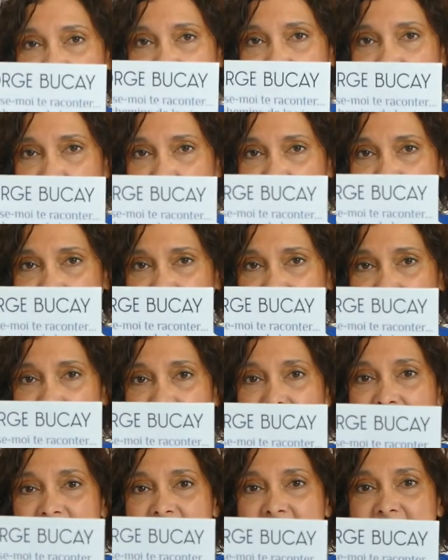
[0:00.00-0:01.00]
je vous le
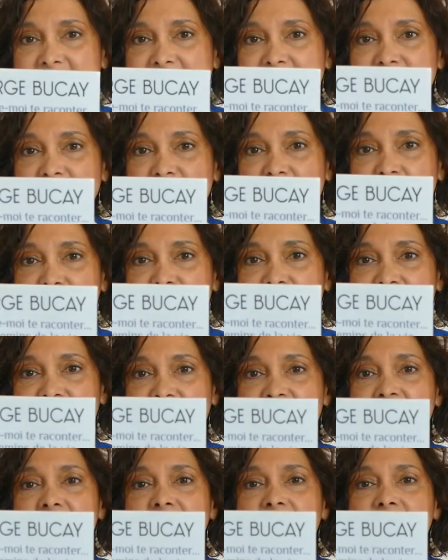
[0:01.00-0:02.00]
montre, c'est Georges
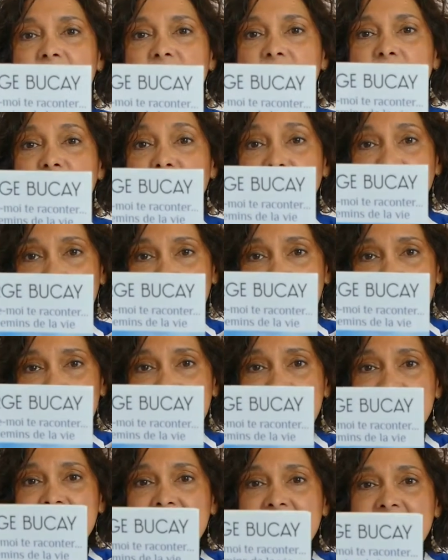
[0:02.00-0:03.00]
Bucaille
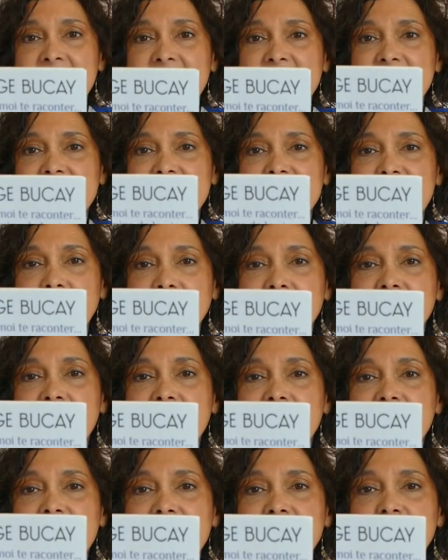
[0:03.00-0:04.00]
qui
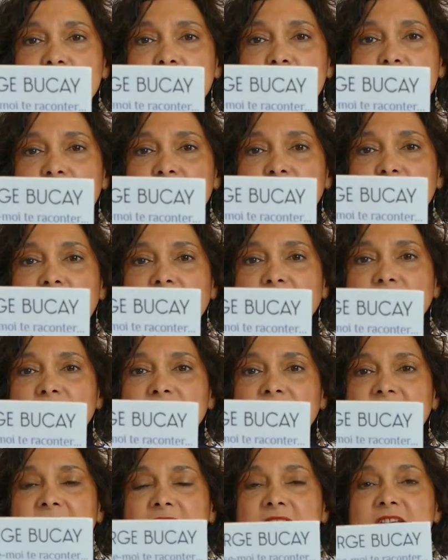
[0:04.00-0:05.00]
s'appelle Laisse-moi te
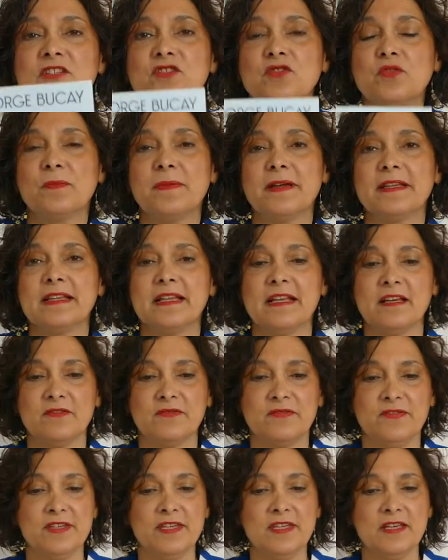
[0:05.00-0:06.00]
raconter les chemins de la
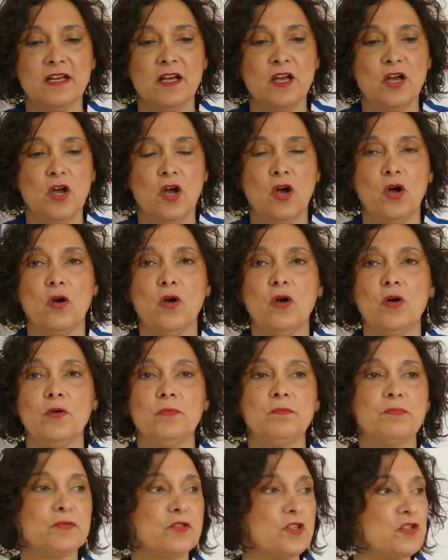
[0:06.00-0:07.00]
vie. Euh,
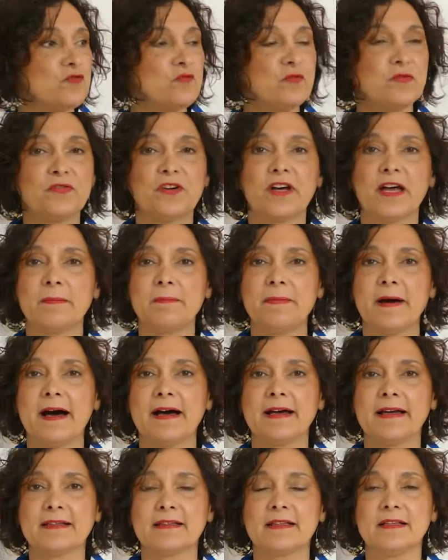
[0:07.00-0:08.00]
peut-être je vous le ferai
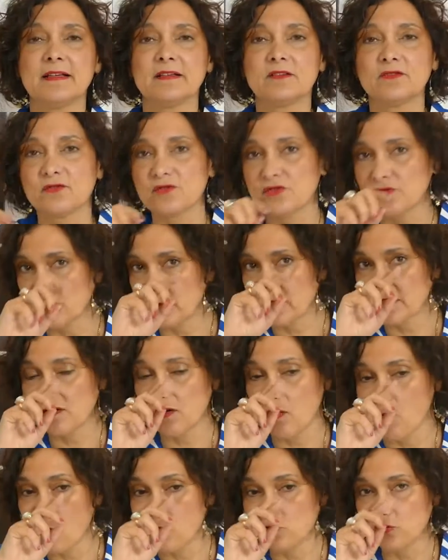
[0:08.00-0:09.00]
apparaître là sur
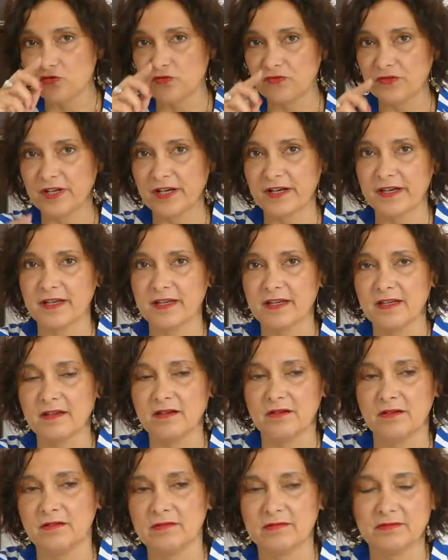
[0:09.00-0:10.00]
l'écran, je
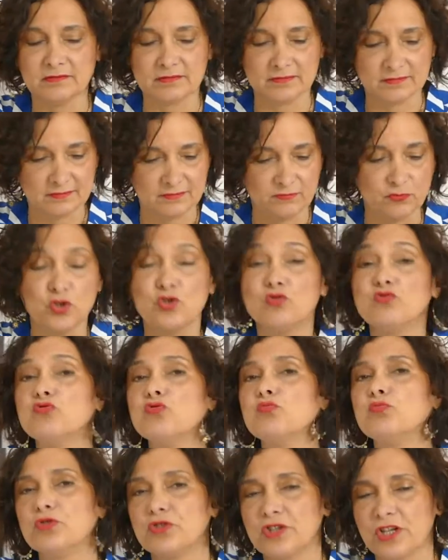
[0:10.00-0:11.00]
verrai oui,
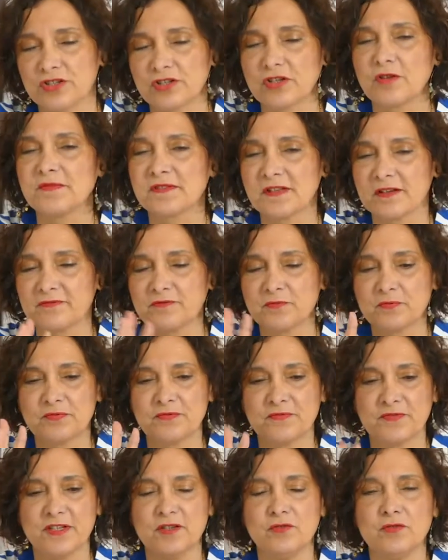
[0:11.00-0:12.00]
peut-être. Comme ça, vous
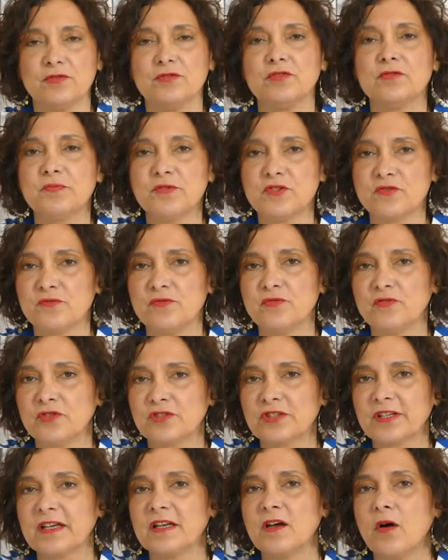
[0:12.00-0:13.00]
pouvez le. Puis je vous le
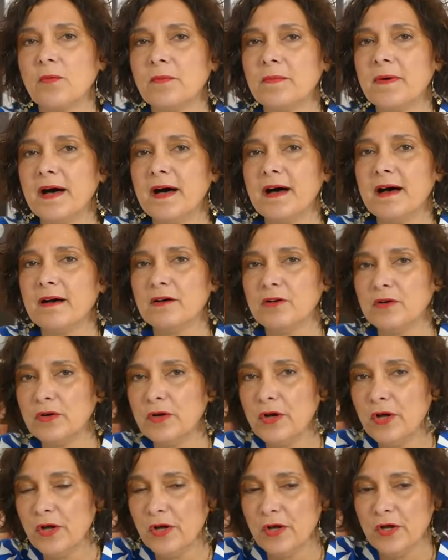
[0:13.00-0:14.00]
noterai en bas euh,
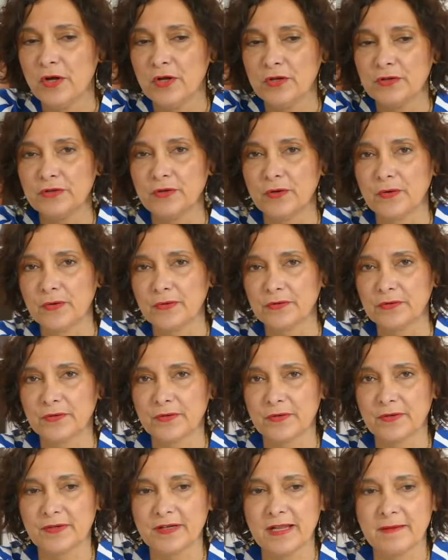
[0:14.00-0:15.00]

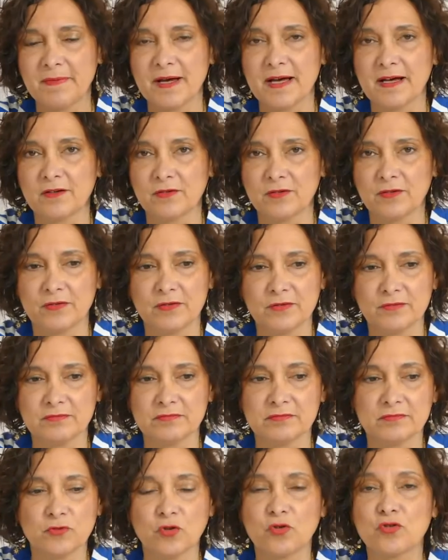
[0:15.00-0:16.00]
dans, barre euh,
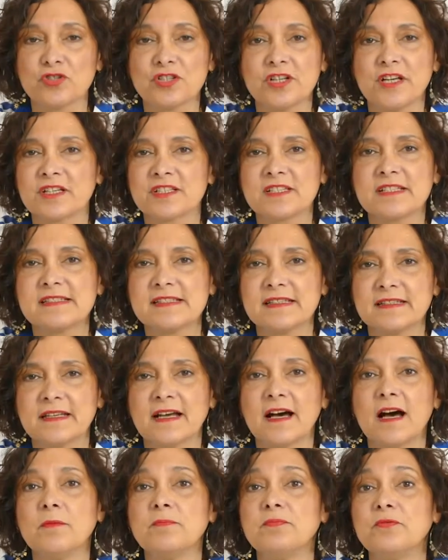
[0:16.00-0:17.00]
de recherche,
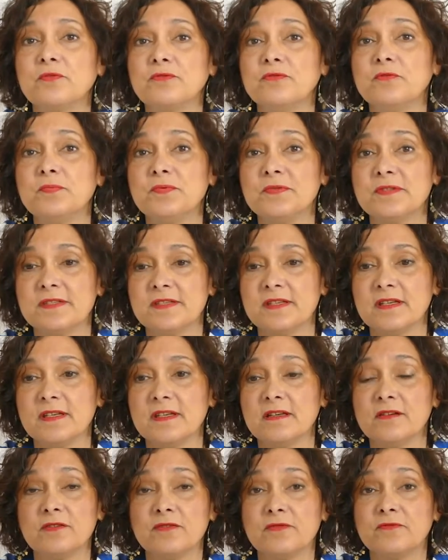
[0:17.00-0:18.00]
etc., pour que vous
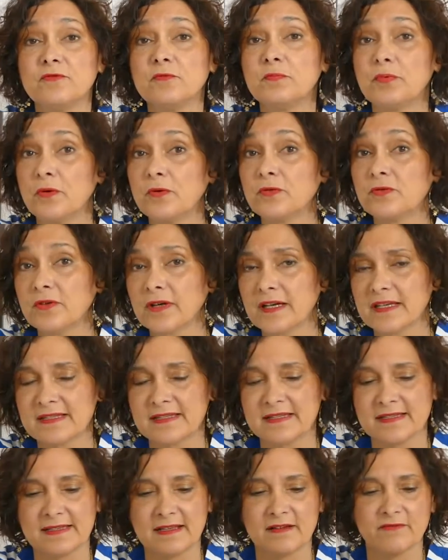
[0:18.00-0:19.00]
puissiez euh, vous le procurer
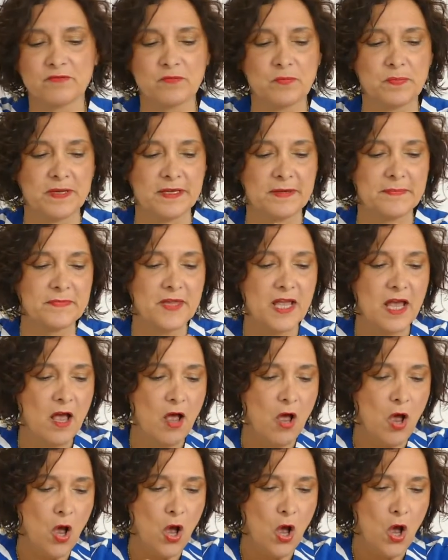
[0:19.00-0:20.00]
si ça vous plaît.
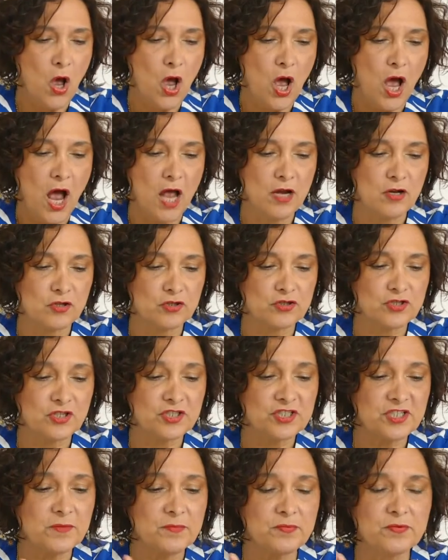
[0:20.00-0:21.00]
Alors,
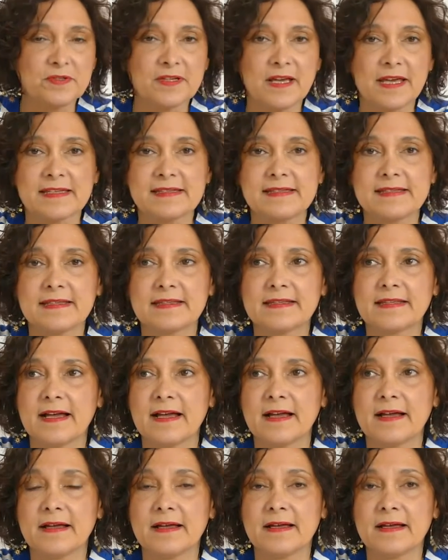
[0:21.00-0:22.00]
Georges Bucaille, c'est
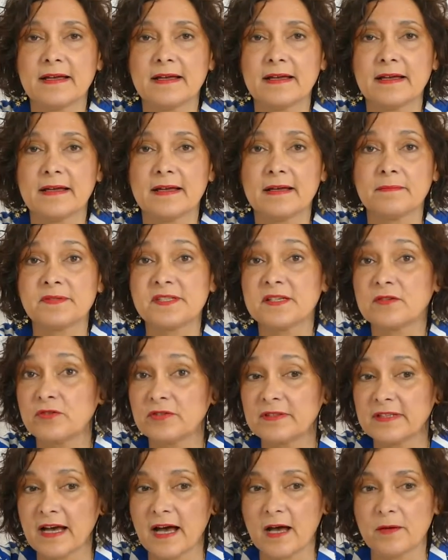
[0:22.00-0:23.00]
un,
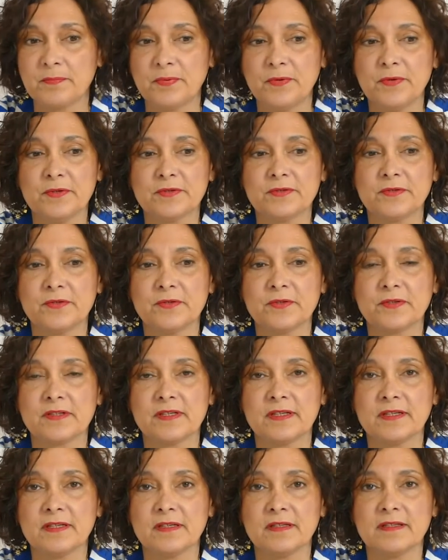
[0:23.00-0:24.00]
psychothérapeute
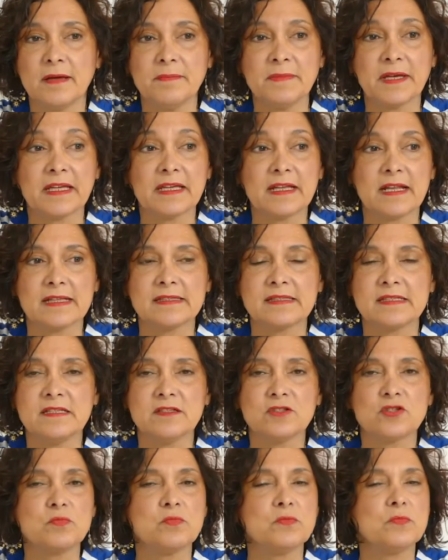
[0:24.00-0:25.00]
qui est d'Amérique
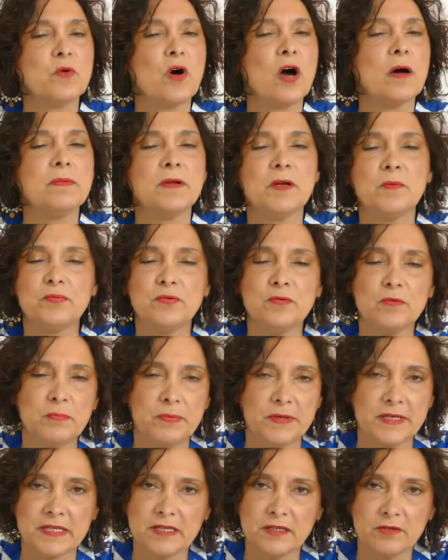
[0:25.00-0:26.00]
latine. Je ne me rappelle plus le
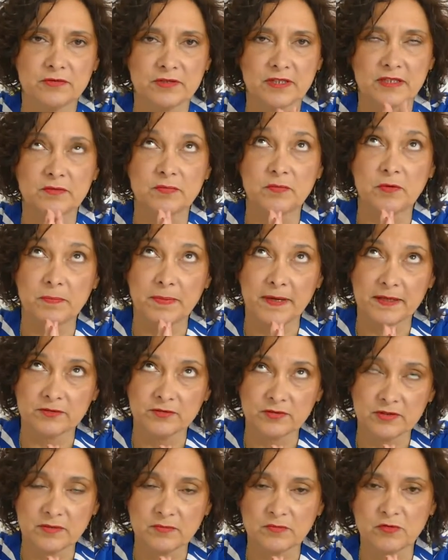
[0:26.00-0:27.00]
pays, honnêtement,
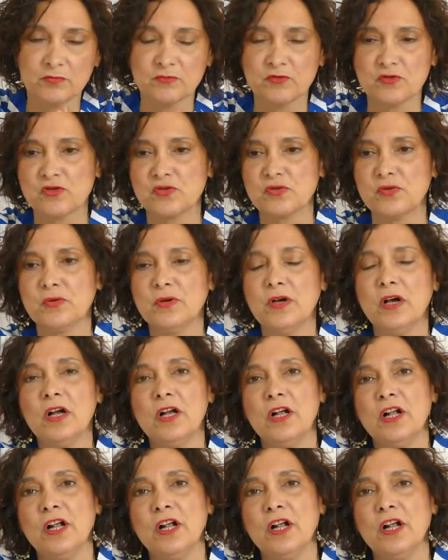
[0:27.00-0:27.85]
pardonnez-moi, monsieur.